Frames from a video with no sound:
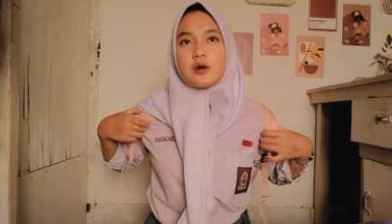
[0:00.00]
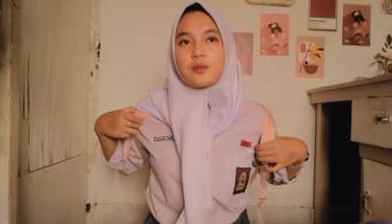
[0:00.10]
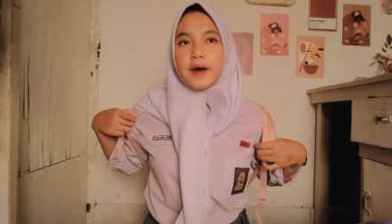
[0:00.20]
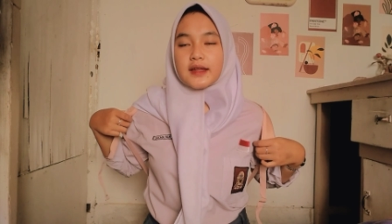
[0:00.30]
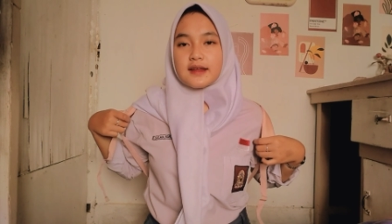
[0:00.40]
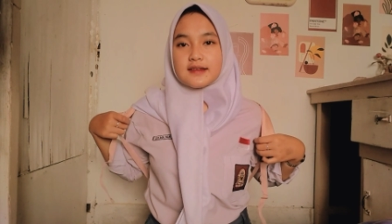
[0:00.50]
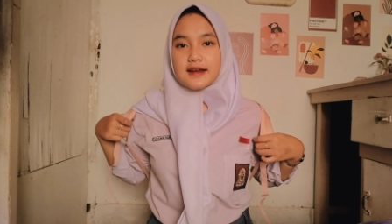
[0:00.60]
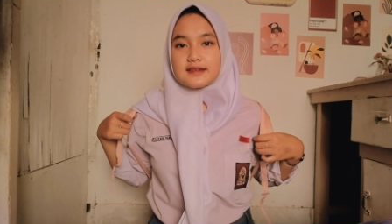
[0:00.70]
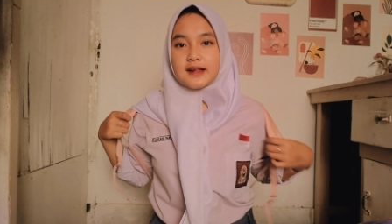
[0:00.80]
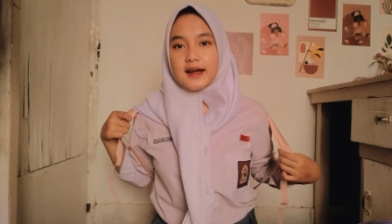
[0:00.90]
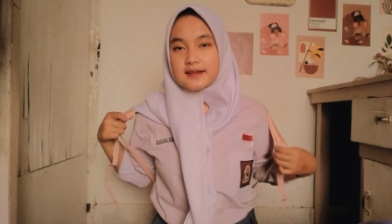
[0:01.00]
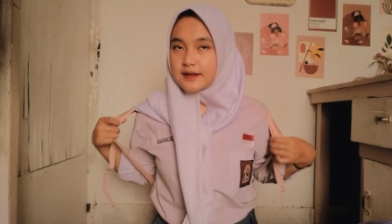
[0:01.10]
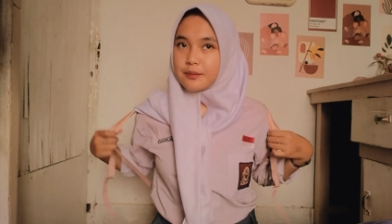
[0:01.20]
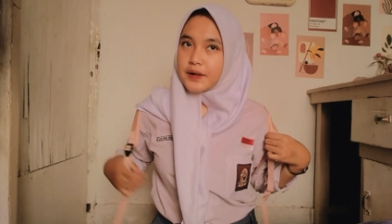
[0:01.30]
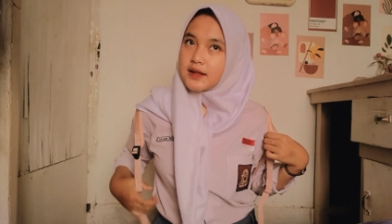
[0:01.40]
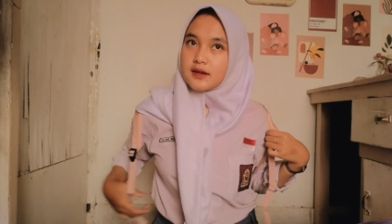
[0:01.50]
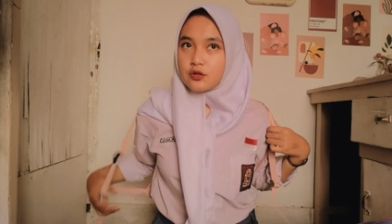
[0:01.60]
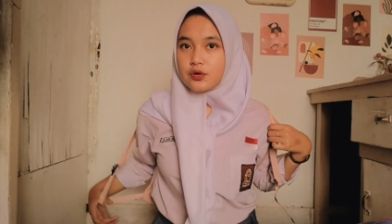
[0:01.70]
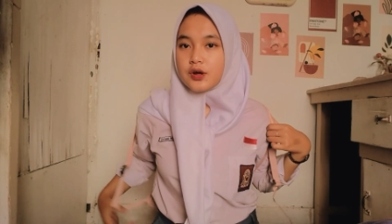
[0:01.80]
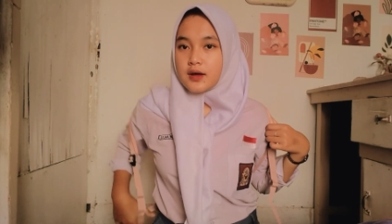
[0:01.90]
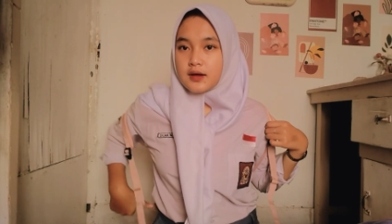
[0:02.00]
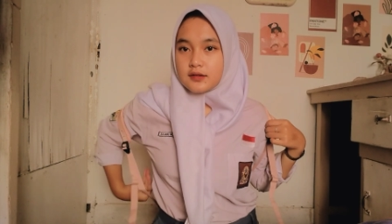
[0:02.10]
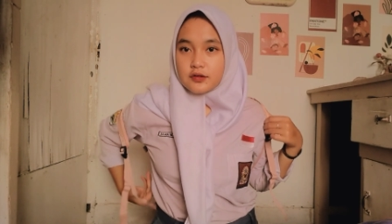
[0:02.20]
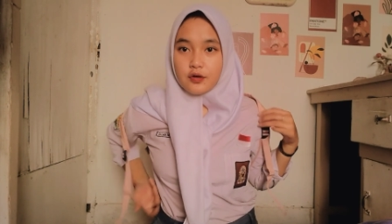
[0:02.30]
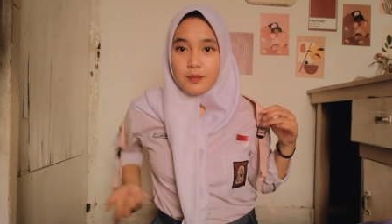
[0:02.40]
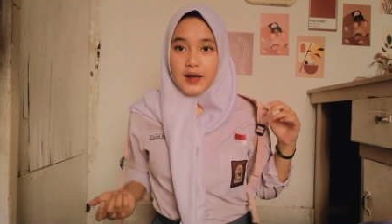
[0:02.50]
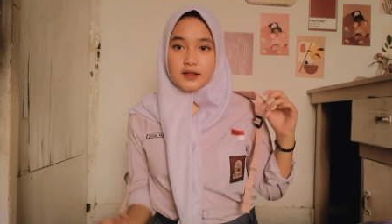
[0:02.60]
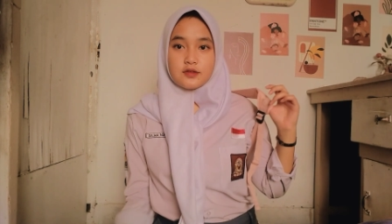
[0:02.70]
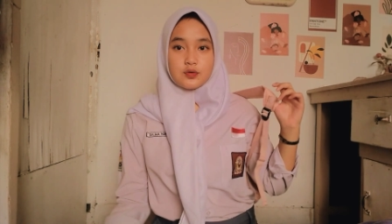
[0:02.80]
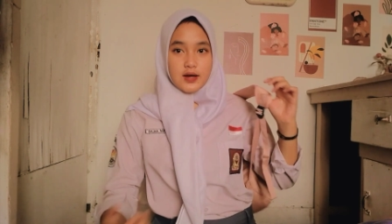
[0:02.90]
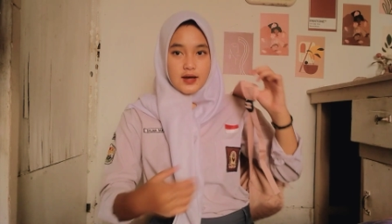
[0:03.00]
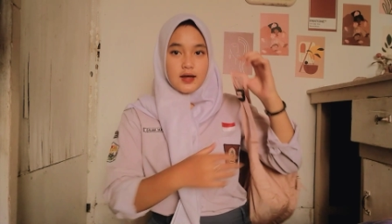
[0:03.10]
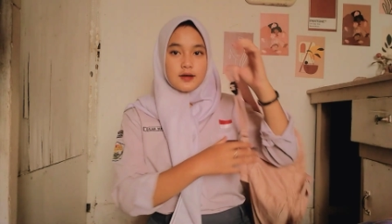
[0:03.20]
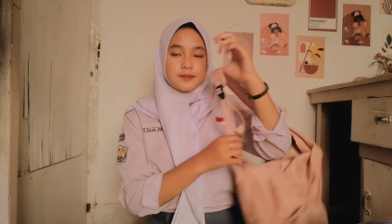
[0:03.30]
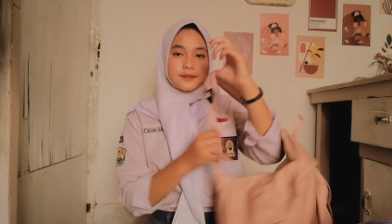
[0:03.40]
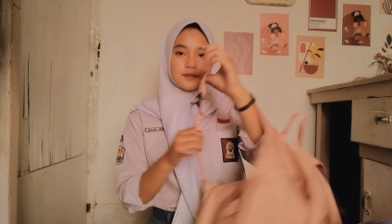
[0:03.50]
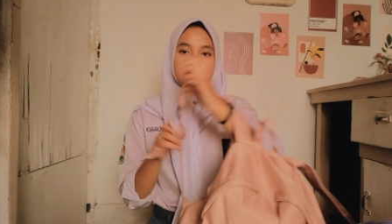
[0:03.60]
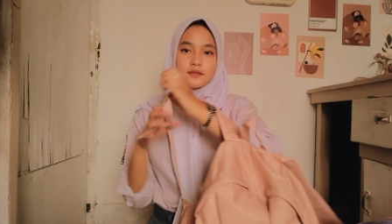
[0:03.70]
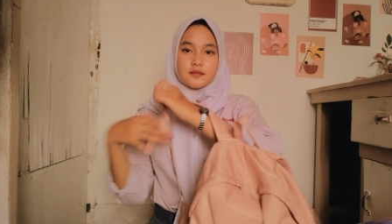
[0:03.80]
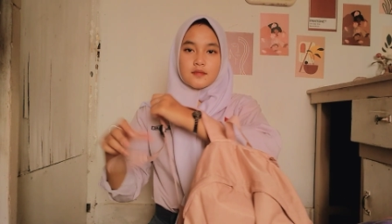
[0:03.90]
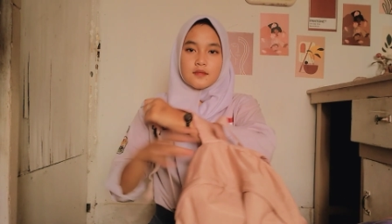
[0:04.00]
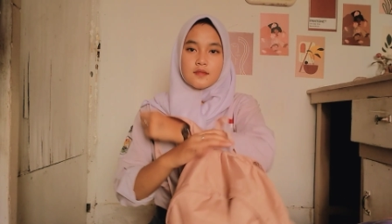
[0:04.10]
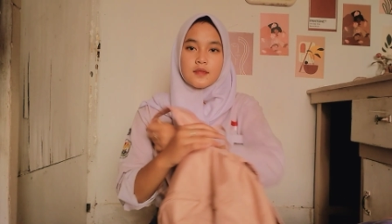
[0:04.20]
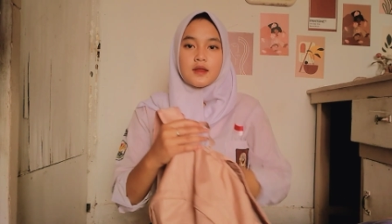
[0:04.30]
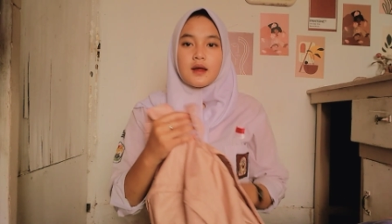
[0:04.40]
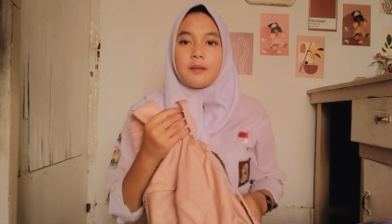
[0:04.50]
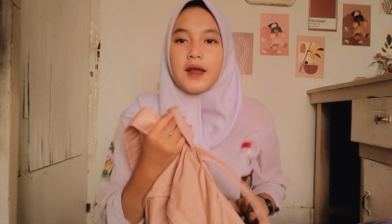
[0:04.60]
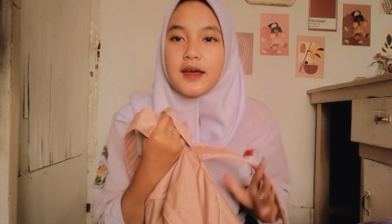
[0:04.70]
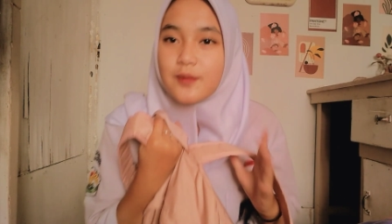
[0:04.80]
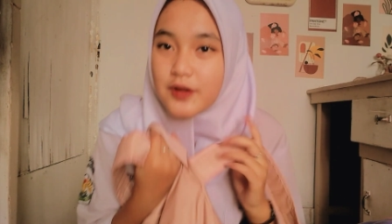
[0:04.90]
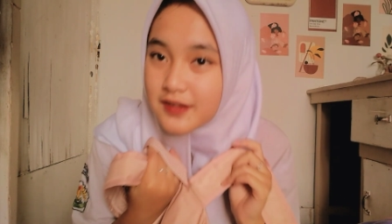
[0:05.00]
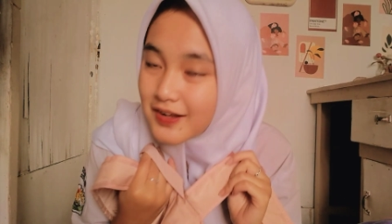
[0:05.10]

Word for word: mau pakai tas ransel yang simple ini tuh cocok banget juga apalagi buat